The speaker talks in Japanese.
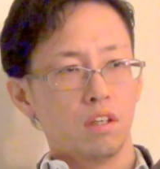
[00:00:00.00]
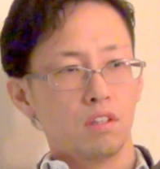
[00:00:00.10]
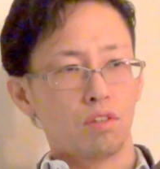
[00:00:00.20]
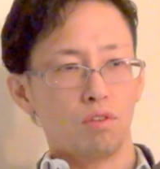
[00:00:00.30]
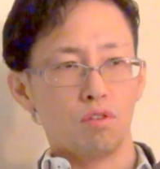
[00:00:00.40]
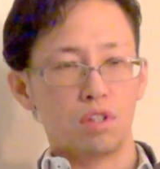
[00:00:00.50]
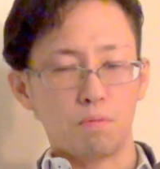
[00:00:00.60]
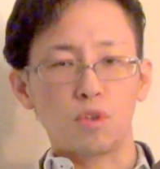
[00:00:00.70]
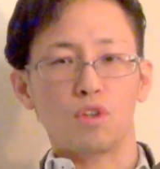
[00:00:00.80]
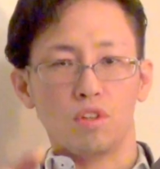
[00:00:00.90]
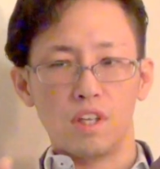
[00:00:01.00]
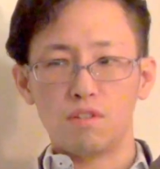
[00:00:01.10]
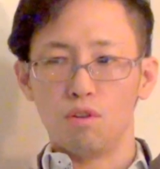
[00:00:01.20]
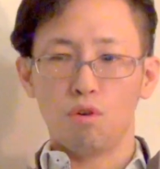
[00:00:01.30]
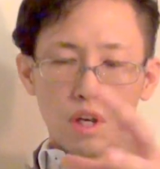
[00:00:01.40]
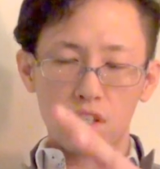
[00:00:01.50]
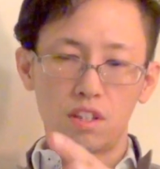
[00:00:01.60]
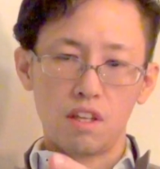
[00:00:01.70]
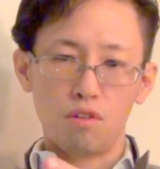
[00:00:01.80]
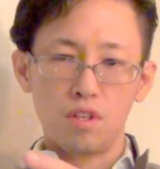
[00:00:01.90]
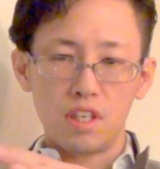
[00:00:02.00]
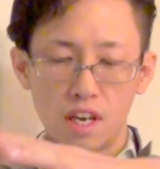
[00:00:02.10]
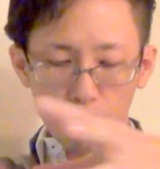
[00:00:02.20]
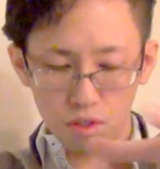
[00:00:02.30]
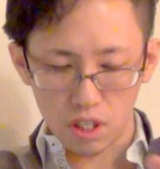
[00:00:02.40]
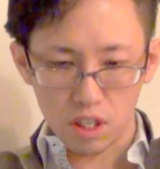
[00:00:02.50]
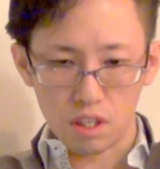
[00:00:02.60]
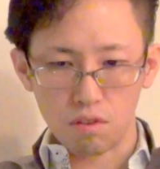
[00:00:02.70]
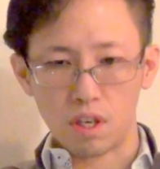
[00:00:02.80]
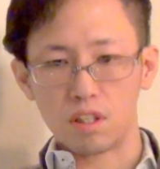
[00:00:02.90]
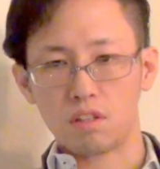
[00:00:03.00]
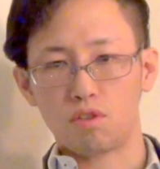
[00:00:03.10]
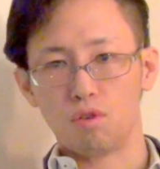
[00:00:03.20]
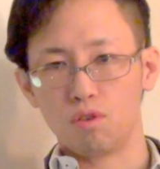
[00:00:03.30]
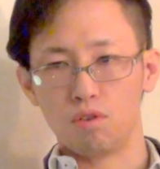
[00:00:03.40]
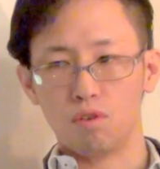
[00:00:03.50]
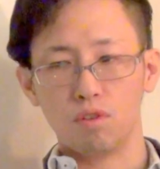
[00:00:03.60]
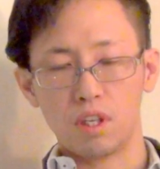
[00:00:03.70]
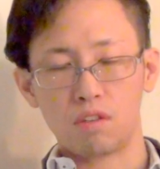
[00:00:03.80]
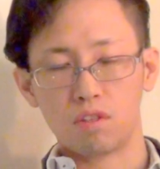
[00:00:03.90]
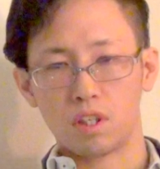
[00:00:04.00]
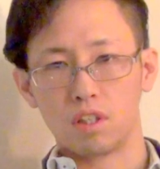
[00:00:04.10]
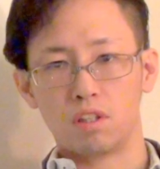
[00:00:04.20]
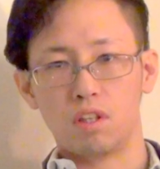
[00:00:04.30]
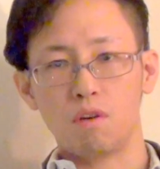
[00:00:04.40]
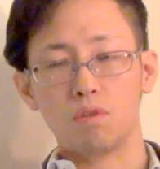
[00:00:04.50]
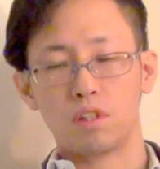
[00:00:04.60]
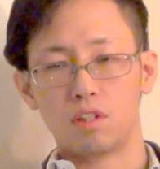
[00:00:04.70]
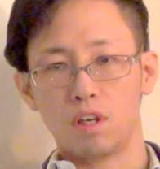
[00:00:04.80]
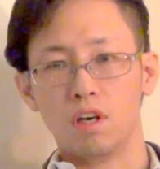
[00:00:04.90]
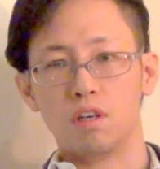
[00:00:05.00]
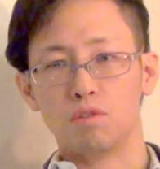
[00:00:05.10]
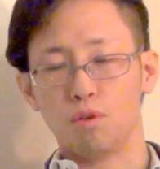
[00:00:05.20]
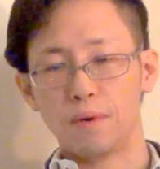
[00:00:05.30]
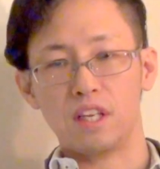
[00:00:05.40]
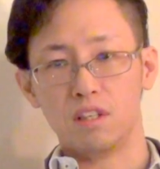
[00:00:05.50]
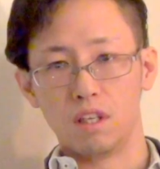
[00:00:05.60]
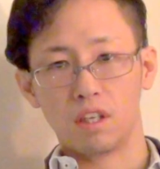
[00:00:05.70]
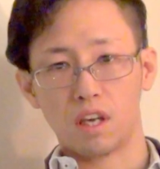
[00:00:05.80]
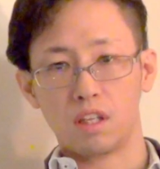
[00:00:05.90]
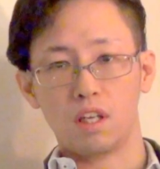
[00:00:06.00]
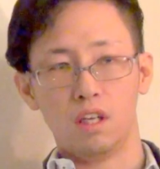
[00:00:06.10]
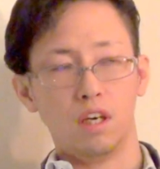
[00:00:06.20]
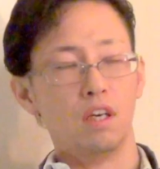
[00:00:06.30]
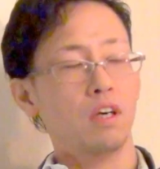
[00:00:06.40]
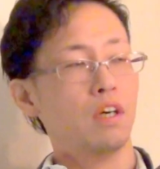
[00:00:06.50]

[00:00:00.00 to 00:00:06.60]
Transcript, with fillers: その地元のね、そのお客さんの家の地域の警察署をネットで探して電話してさ、その場で携帯で。